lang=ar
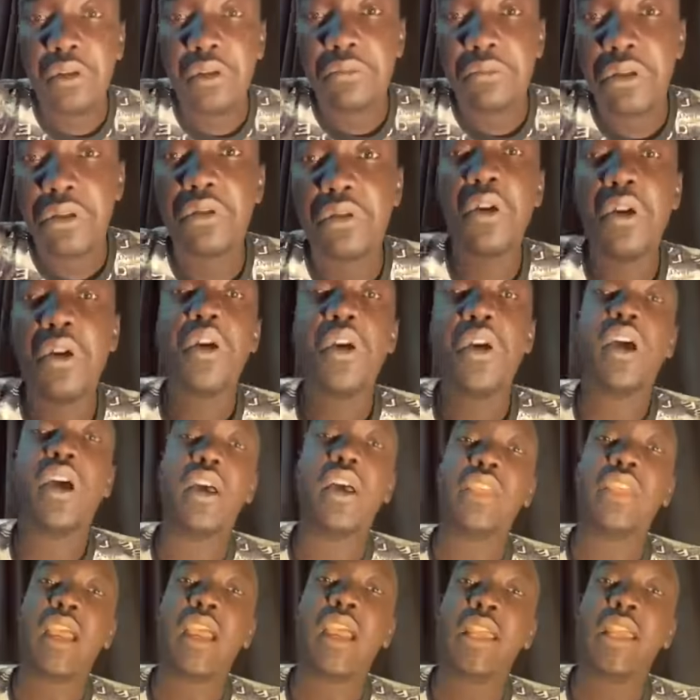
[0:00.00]
انهم يجوا
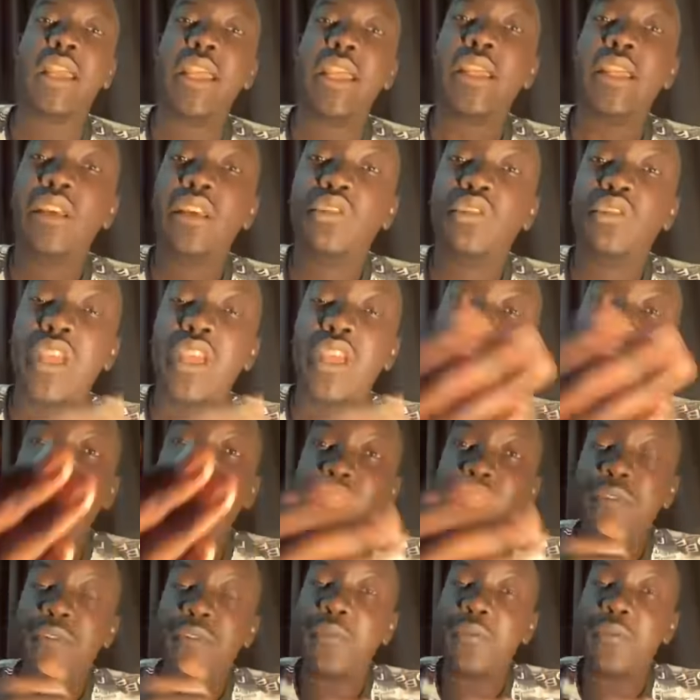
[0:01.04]
آه، داخلين ودارين
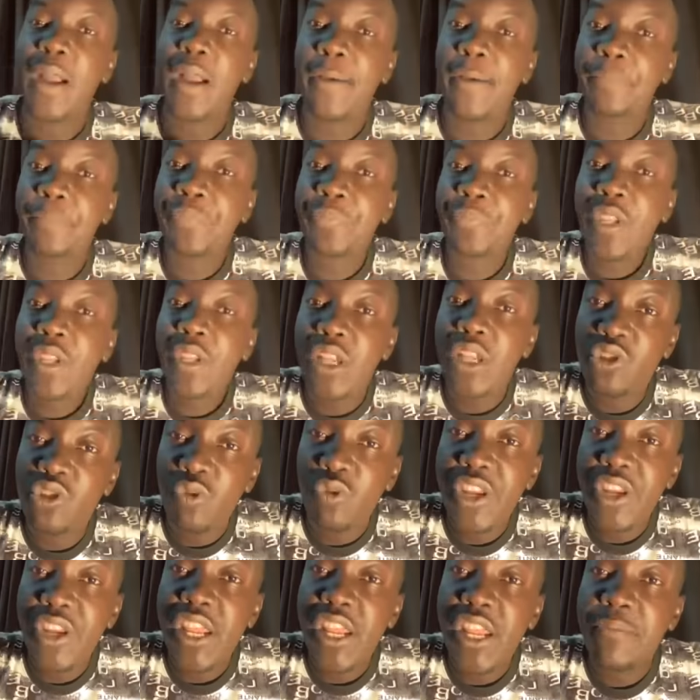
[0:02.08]
تجيفوا معاهم
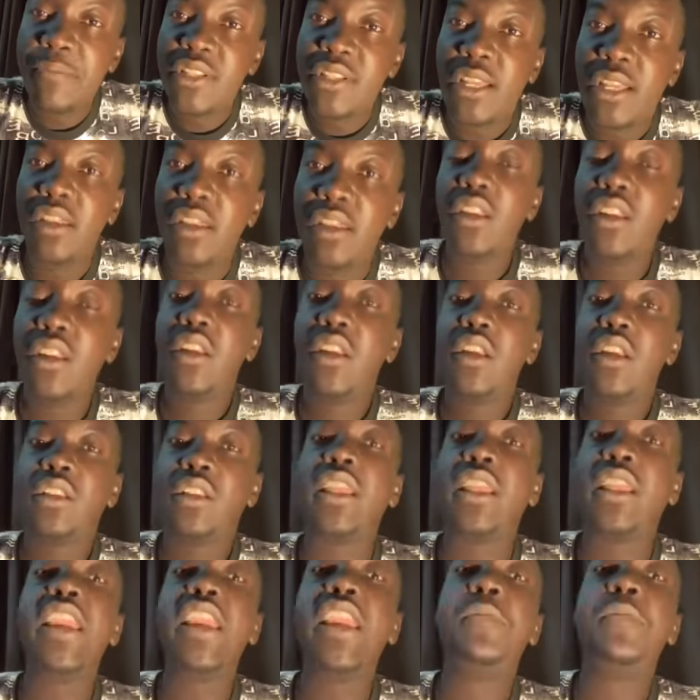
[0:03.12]
كسوريين مثلا
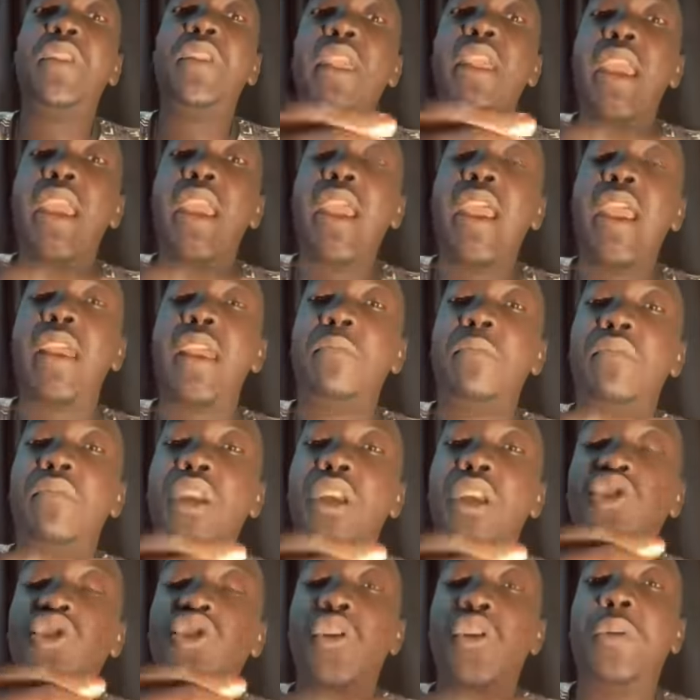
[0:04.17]
طيب ليه
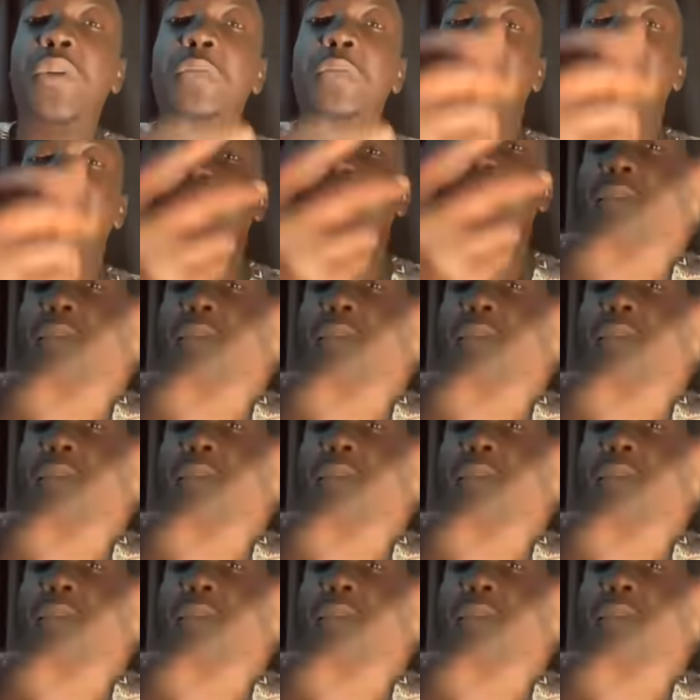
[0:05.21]
لما نجو بتبيع